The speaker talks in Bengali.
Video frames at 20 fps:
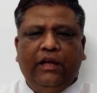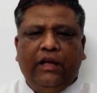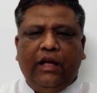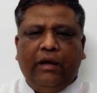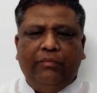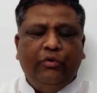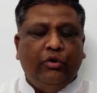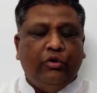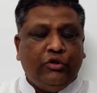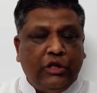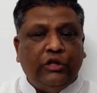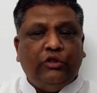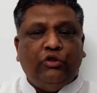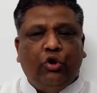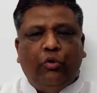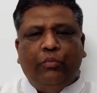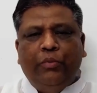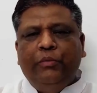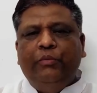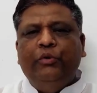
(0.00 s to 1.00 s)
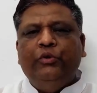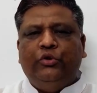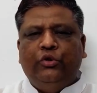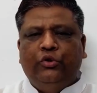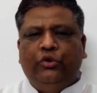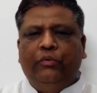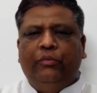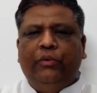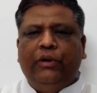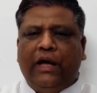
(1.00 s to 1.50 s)
আমি অত্যন্ত অভিভূত
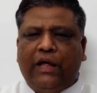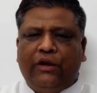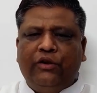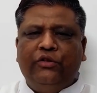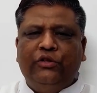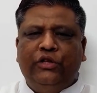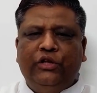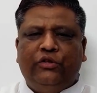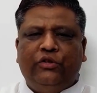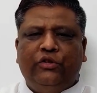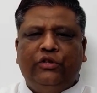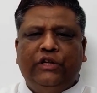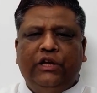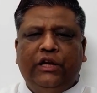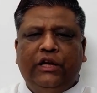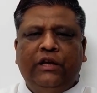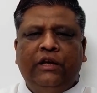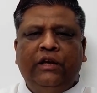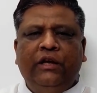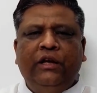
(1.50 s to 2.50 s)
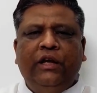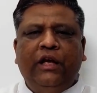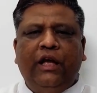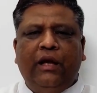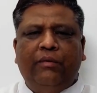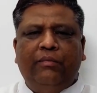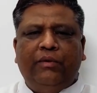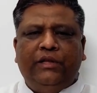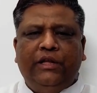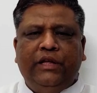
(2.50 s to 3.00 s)
এবং আনন্দিত যে
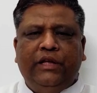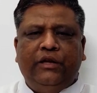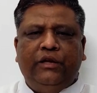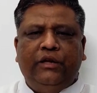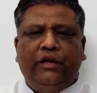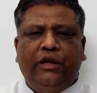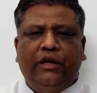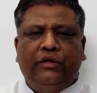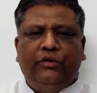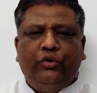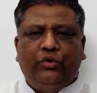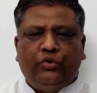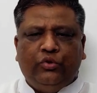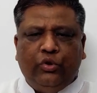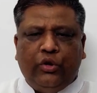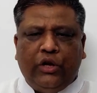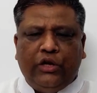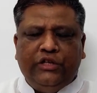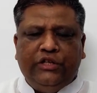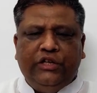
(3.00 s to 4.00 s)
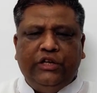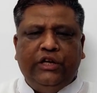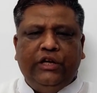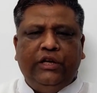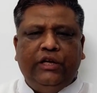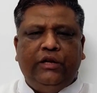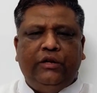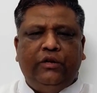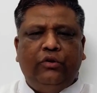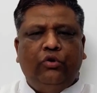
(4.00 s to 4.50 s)
আমাদের যুক্তরাজ্যে
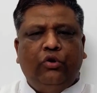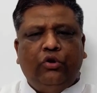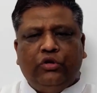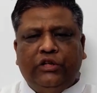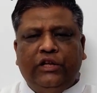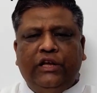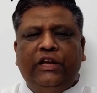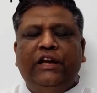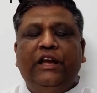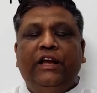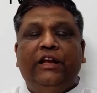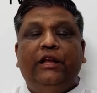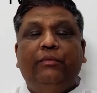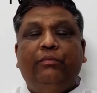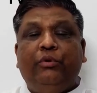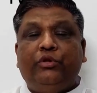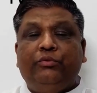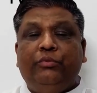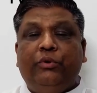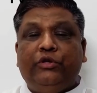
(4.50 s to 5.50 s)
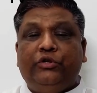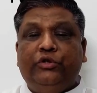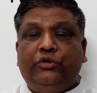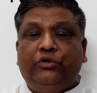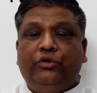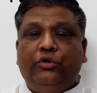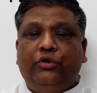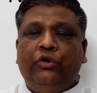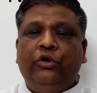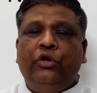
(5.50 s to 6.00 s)
নর্থ ইংল্যান্ডে
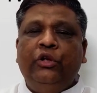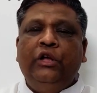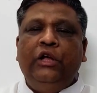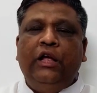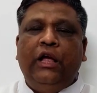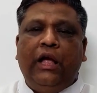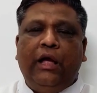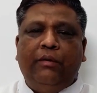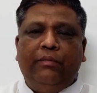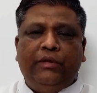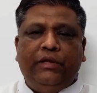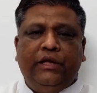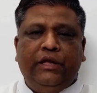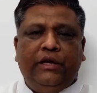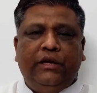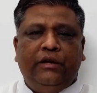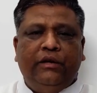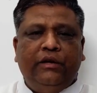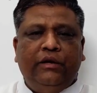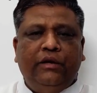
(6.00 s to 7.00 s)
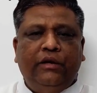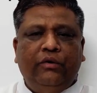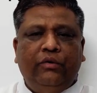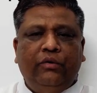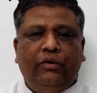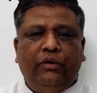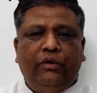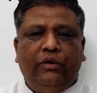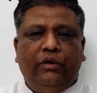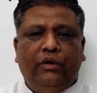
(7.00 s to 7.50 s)
বসবাসরত আমাদের
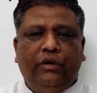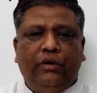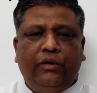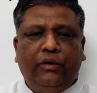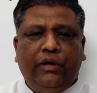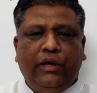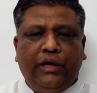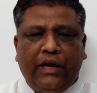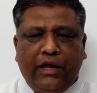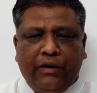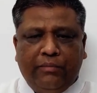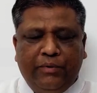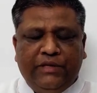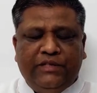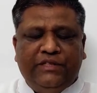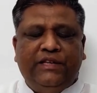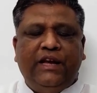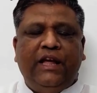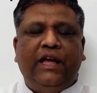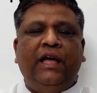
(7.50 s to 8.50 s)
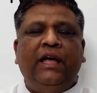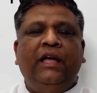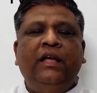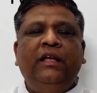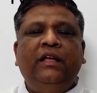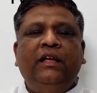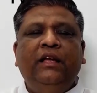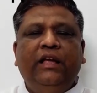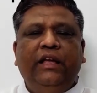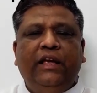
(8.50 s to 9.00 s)
এনআরবিজরা
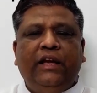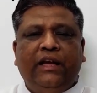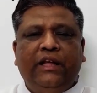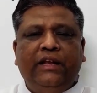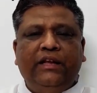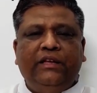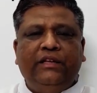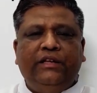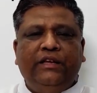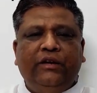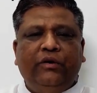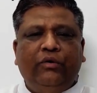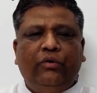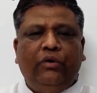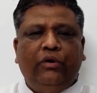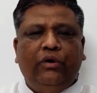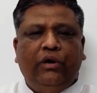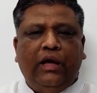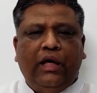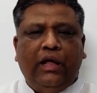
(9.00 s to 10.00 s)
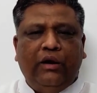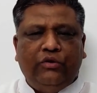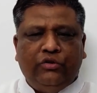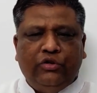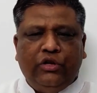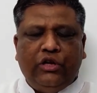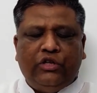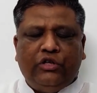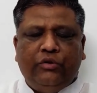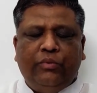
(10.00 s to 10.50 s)
এখানে যে
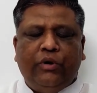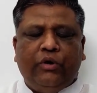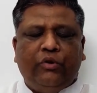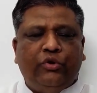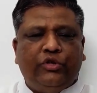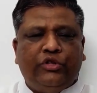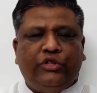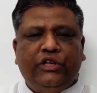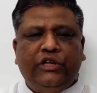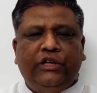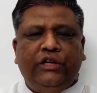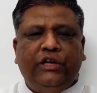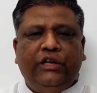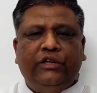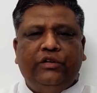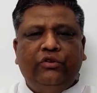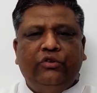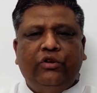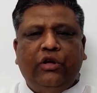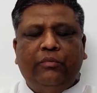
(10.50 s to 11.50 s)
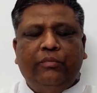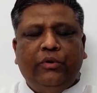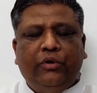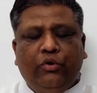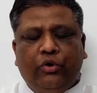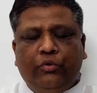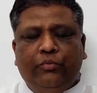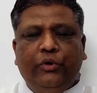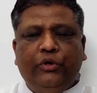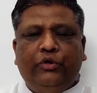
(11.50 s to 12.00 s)
আলোচনা সভা করছেন এই জন্য আমি
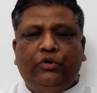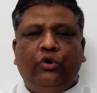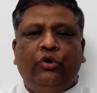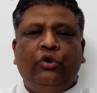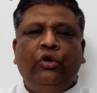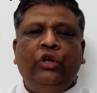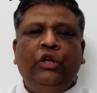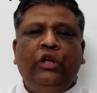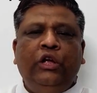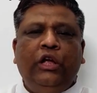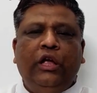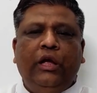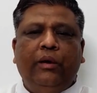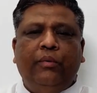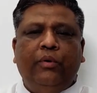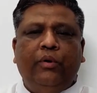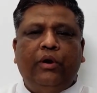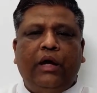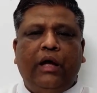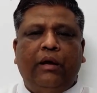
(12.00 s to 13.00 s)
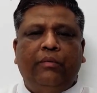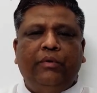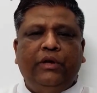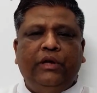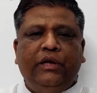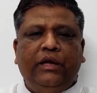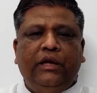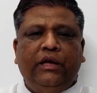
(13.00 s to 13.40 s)
গর্বিত এবং আমি